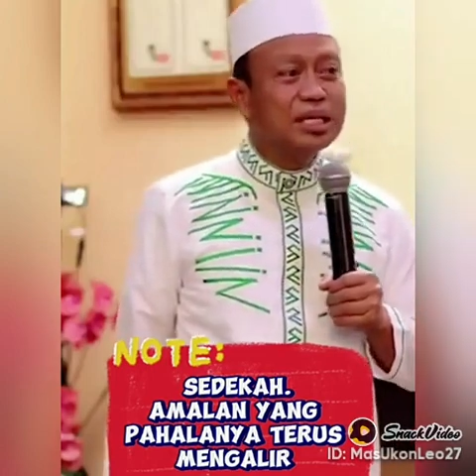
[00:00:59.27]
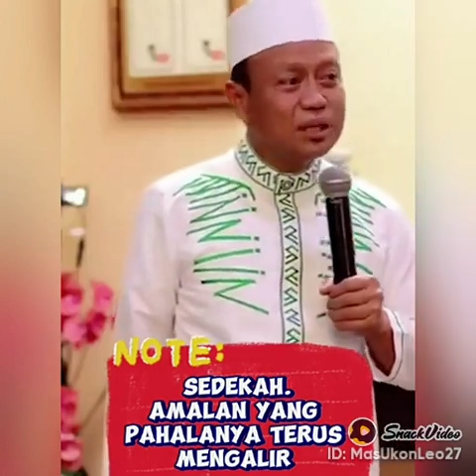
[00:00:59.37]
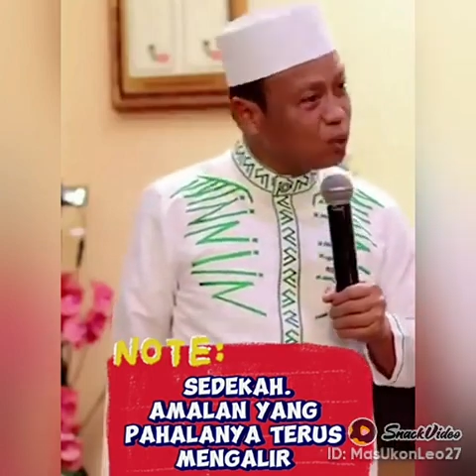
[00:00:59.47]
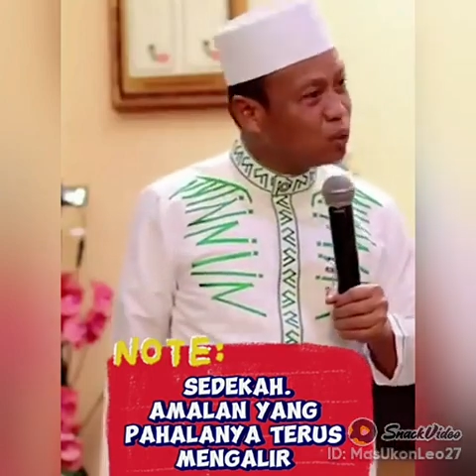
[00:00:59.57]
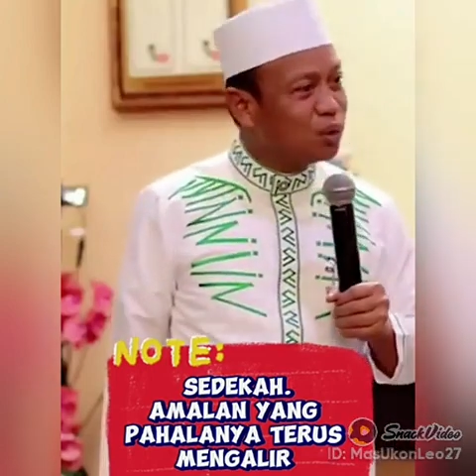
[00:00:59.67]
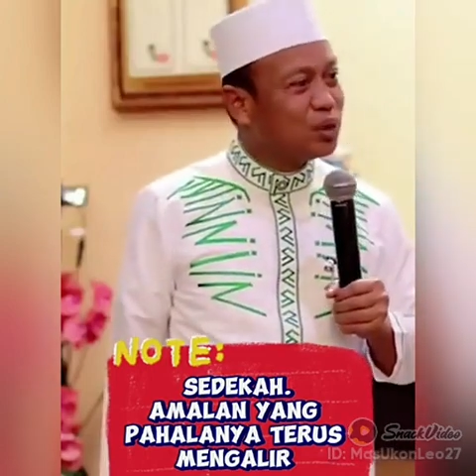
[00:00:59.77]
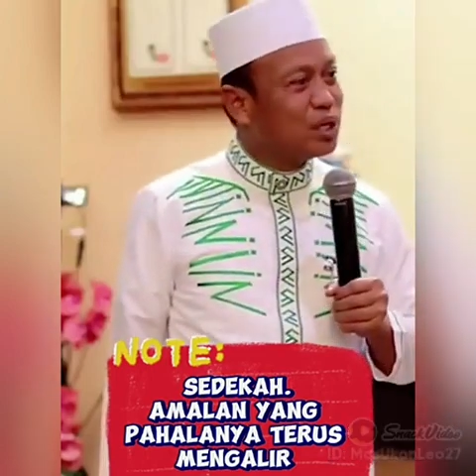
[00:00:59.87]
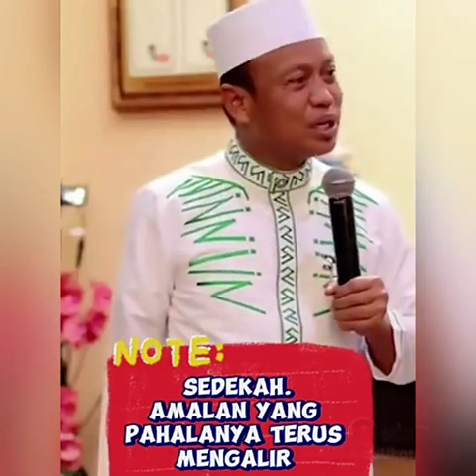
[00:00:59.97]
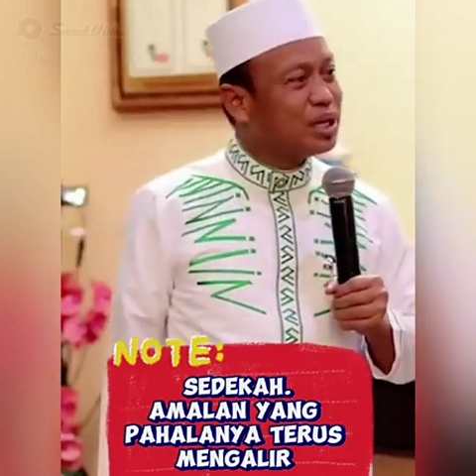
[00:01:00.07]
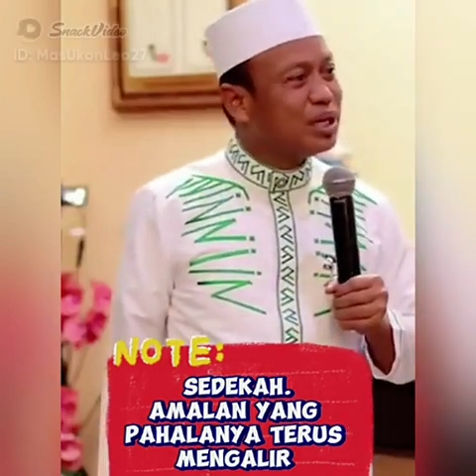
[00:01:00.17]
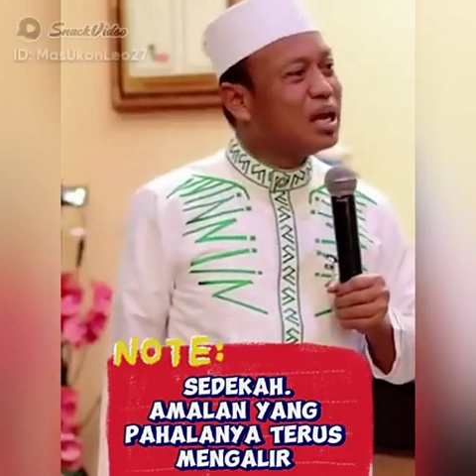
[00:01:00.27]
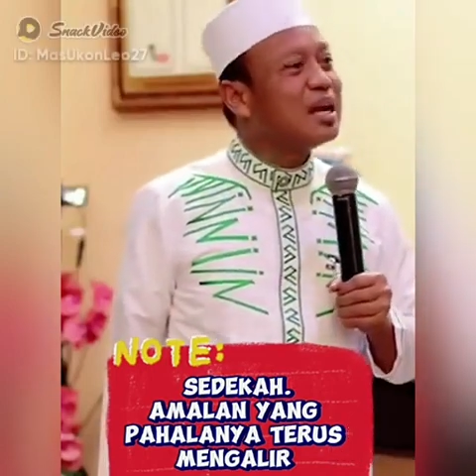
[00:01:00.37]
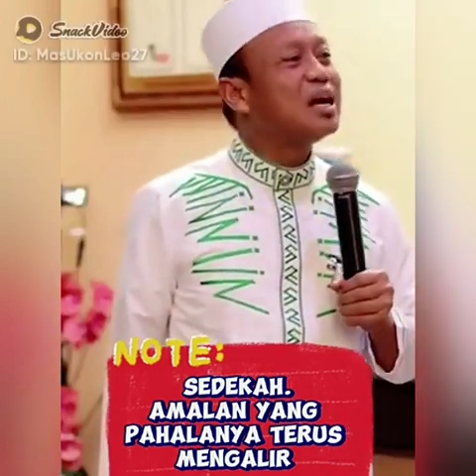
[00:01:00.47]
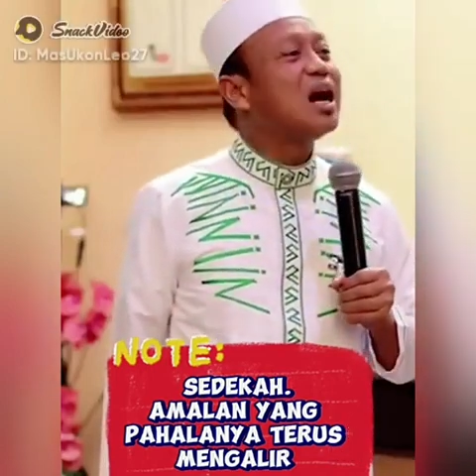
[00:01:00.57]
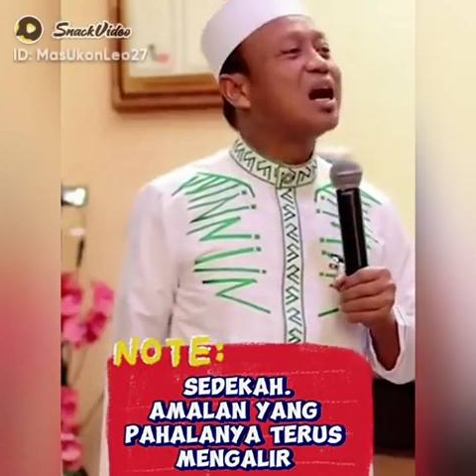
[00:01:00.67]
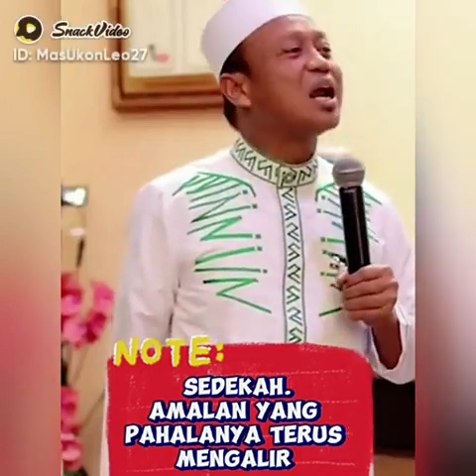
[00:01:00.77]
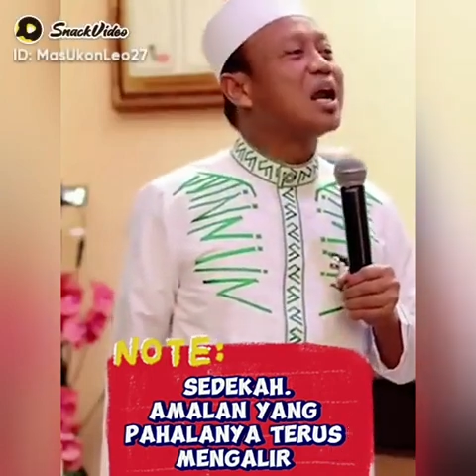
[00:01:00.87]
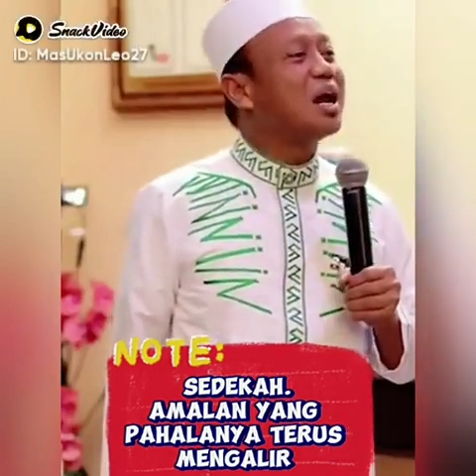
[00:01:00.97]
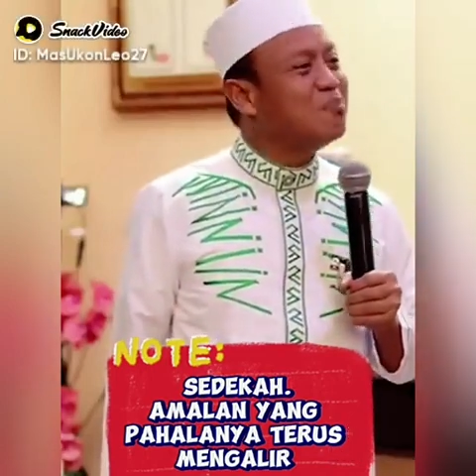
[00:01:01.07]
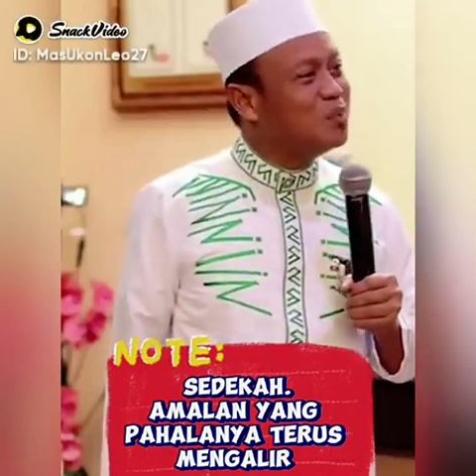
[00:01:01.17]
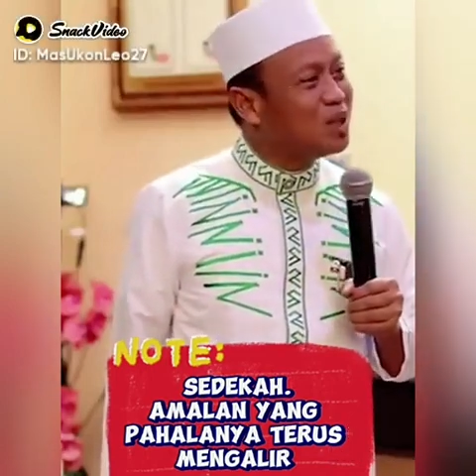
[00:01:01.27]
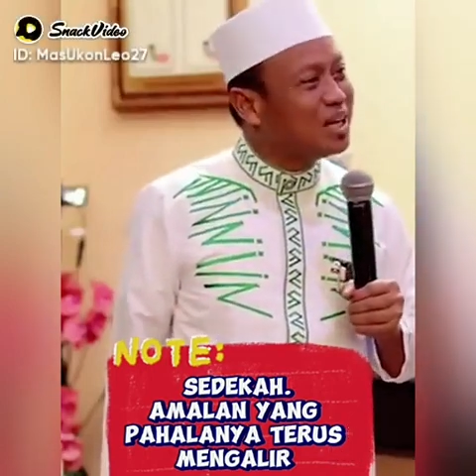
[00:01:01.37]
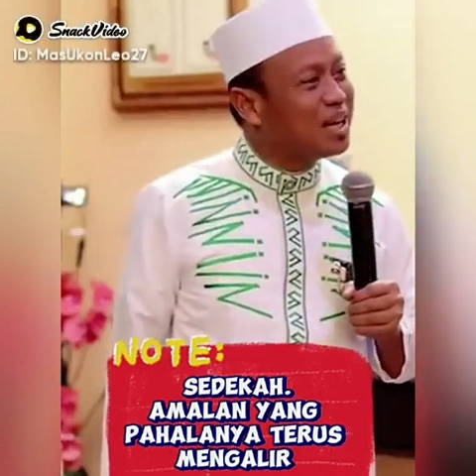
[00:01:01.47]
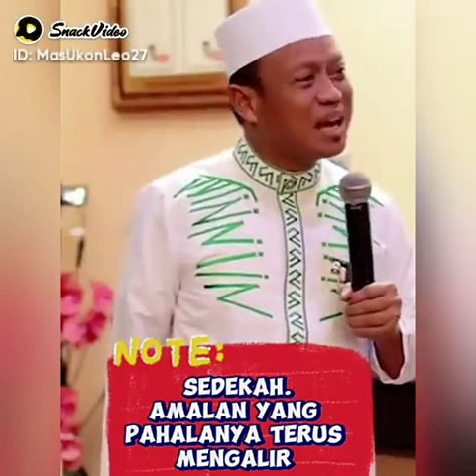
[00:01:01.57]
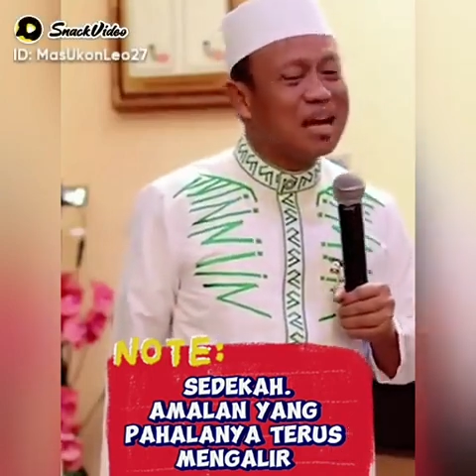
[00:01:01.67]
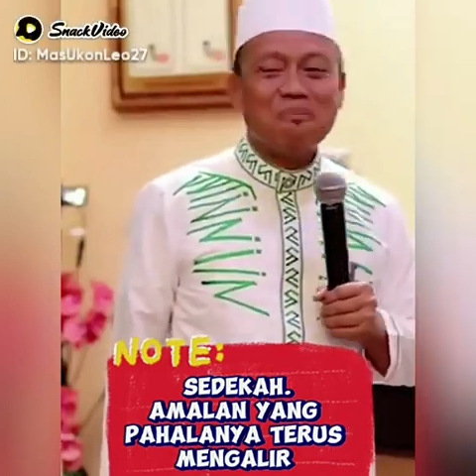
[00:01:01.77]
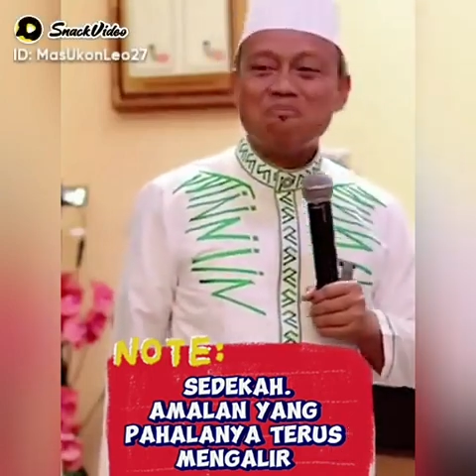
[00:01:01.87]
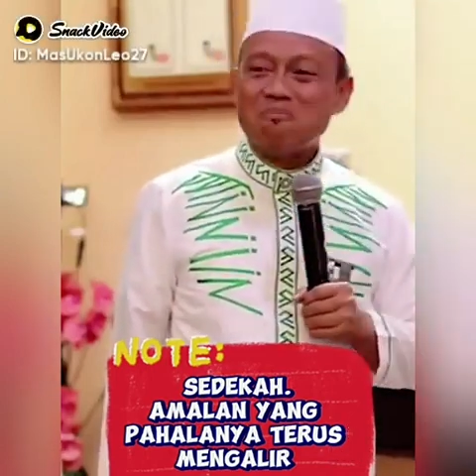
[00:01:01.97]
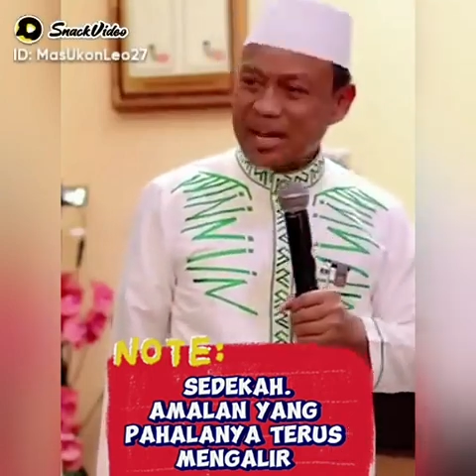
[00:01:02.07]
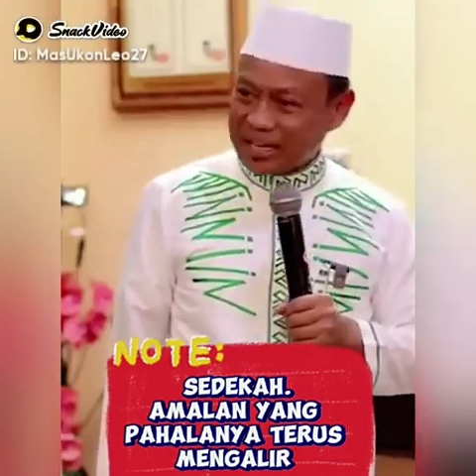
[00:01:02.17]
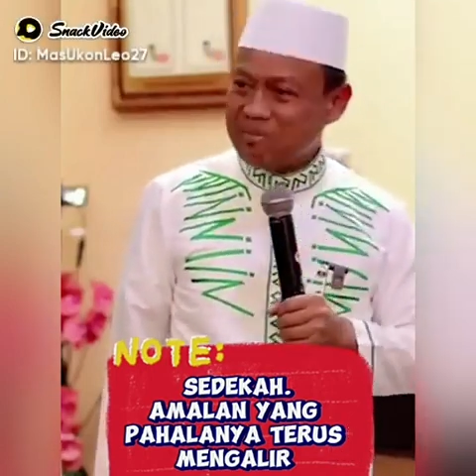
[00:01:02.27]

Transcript: Keliru. Dan Alhamdulillah